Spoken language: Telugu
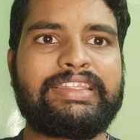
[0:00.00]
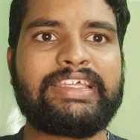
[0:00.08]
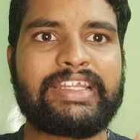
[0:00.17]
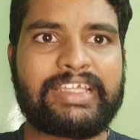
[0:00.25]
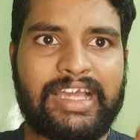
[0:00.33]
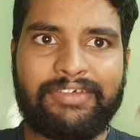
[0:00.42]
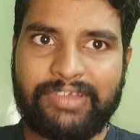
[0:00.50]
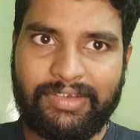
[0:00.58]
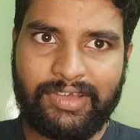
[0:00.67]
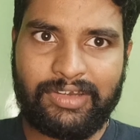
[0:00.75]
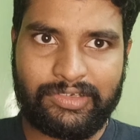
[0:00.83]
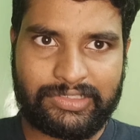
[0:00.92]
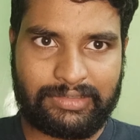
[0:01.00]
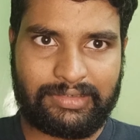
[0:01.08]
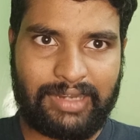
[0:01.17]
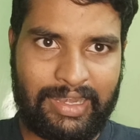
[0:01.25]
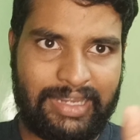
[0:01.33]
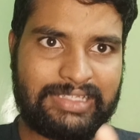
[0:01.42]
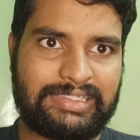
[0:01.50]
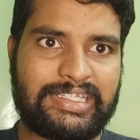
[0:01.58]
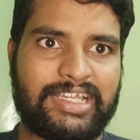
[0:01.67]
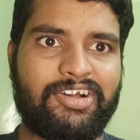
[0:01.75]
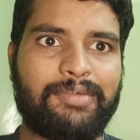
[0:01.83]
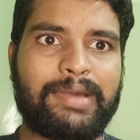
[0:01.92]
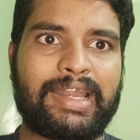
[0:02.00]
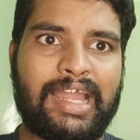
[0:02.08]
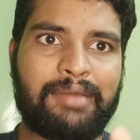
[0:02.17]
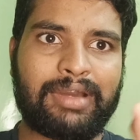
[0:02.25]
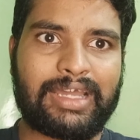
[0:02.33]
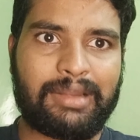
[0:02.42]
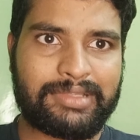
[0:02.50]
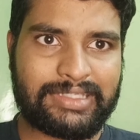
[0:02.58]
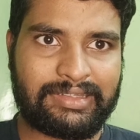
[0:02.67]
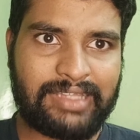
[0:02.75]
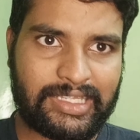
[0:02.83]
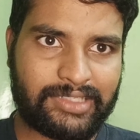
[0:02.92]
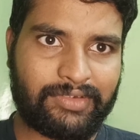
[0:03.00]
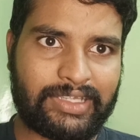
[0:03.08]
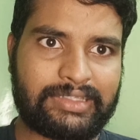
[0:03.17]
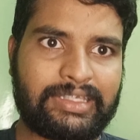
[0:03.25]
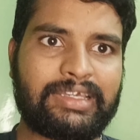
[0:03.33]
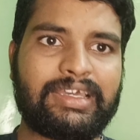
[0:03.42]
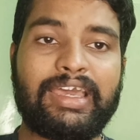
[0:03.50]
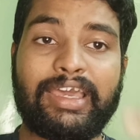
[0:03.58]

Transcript: థియరీ ఆఫ్ ఎవల్యూషన్ అంటే జీవ పరిణామక్రమ సిద్ధాంతం అయితే